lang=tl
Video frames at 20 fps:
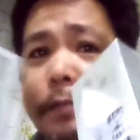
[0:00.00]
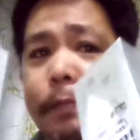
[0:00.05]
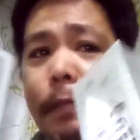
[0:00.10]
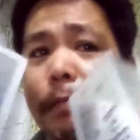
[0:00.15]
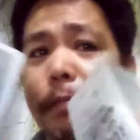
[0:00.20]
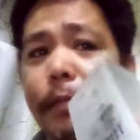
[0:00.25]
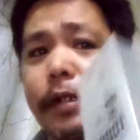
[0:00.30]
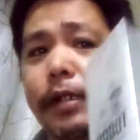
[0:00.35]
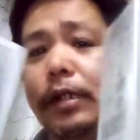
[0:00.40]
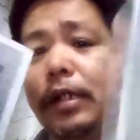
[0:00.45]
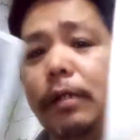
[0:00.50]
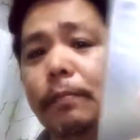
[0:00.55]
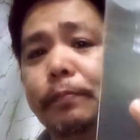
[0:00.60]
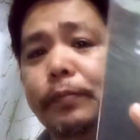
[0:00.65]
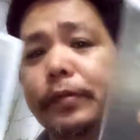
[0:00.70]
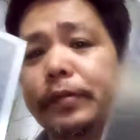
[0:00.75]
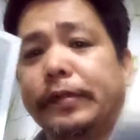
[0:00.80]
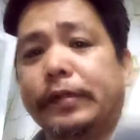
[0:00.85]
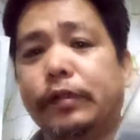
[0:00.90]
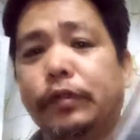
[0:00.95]
Pamain lang
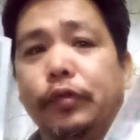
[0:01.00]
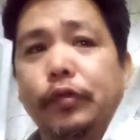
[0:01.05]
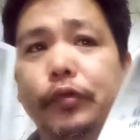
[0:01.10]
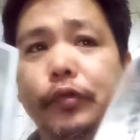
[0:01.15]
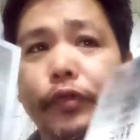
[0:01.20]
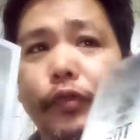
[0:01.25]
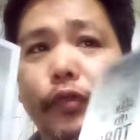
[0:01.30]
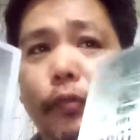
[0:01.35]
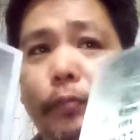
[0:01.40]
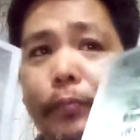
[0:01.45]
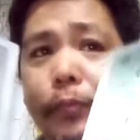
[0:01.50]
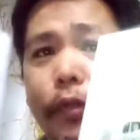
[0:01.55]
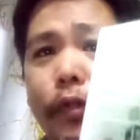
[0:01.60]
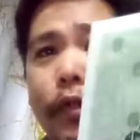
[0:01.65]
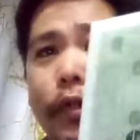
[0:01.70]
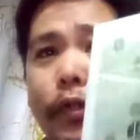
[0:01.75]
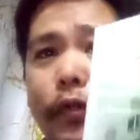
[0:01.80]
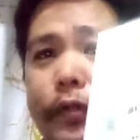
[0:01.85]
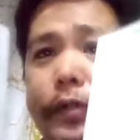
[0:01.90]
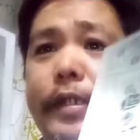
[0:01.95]
po sinong gusto
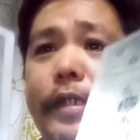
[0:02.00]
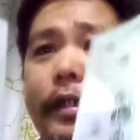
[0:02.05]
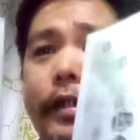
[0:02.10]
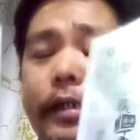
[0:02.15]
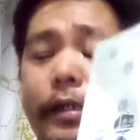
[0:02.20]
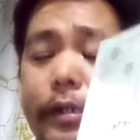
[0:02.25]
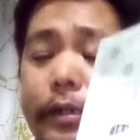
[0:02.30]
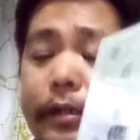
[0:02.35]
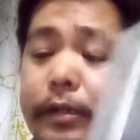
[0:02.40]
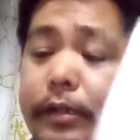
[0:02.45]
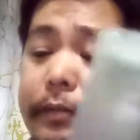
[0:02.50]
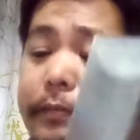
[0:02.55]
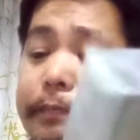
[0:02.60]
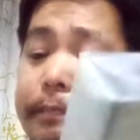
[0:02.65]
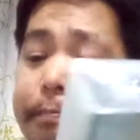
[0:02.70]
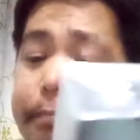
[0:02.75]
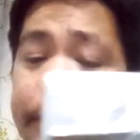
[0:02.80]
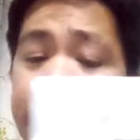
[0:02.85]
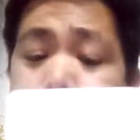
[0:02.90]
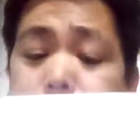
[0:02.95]
po ng
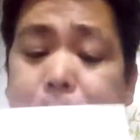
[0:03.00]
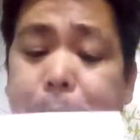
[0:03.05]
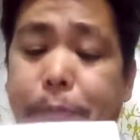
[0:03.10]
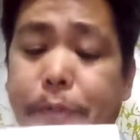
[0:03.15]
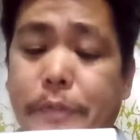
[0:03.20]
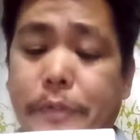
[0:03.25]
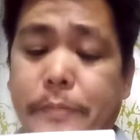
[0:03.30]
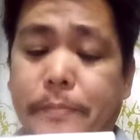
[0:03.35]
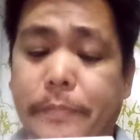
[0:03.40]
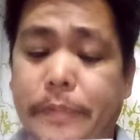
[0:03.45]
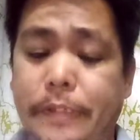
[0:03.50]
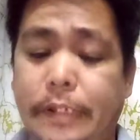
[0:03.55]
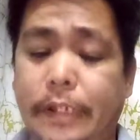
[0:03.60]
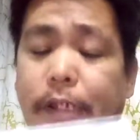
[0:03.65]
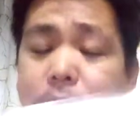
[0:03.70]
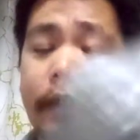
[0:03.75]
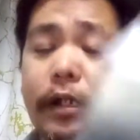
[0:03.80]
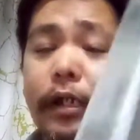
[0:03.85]
perfume na